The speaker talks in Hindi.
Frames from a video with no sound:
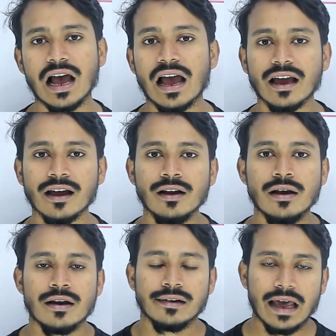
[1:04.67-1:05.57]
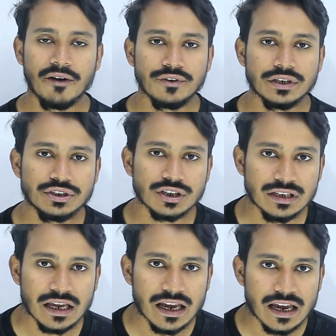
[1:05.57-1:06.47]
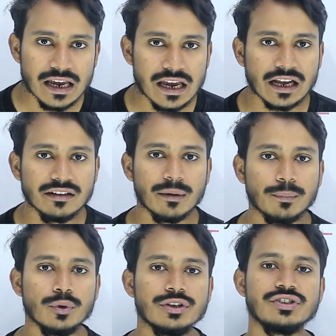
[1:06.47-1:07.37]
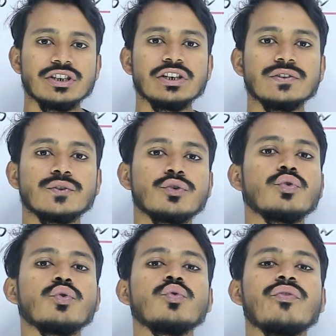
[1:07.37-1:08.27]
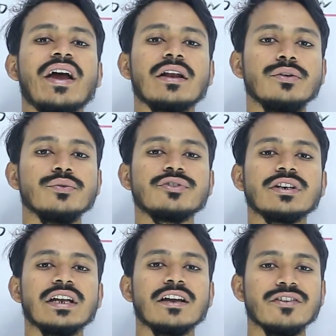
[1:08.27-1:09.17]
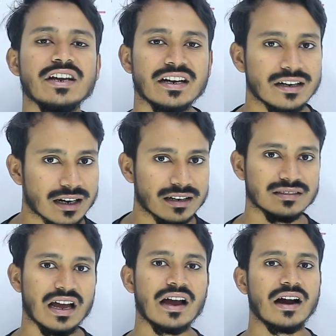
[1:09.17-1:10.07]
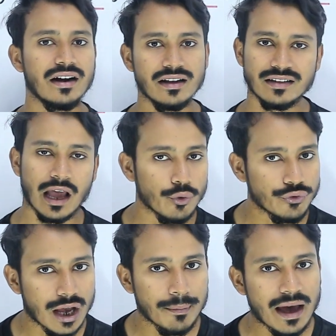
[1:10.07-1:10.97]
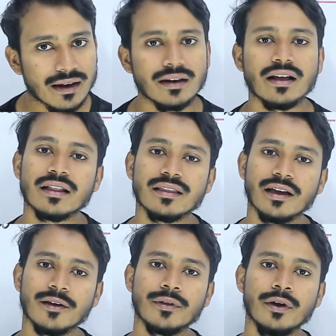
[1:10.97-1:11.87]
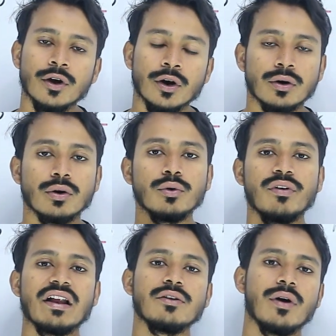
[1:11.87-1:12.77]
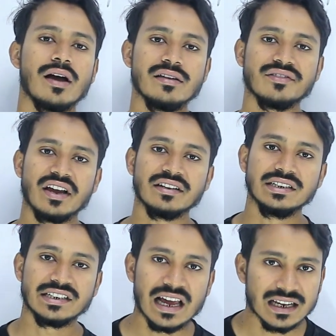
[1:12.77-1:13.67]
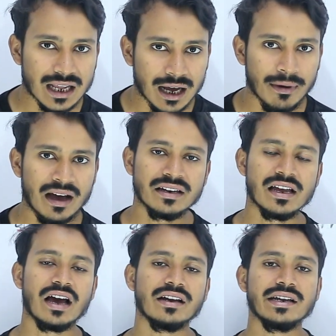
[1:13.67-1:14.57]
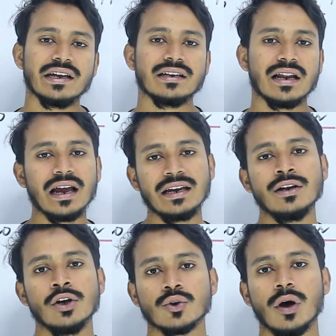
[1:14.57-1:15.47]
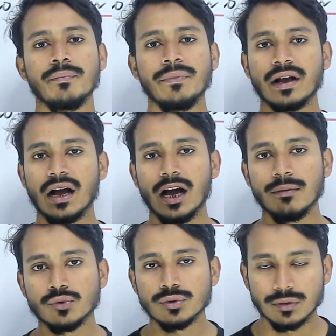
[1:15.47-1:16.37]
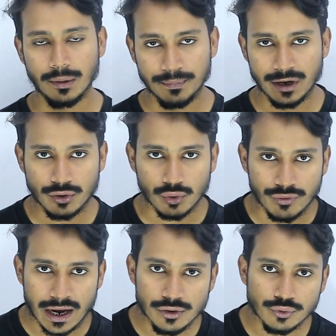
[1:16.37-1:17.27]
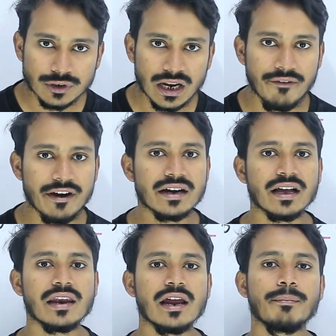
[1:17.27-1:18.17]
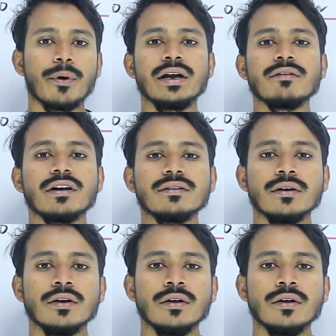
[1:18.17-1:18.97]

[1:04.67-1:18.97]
क्या है डेफिनेशन ये है कि जब कोई चीज़ ट्रू वैल्यू से डेविएट कर जाए हट जाए उसे हम एरर कहते हैं ट्रू वैल्यू आनी चाहिए थी टेन हमारी आ रही है नाइन तो हमने कहा हम तो ट्रू वैल्यू से डेविएट कर रहे हैं पॉइंट वन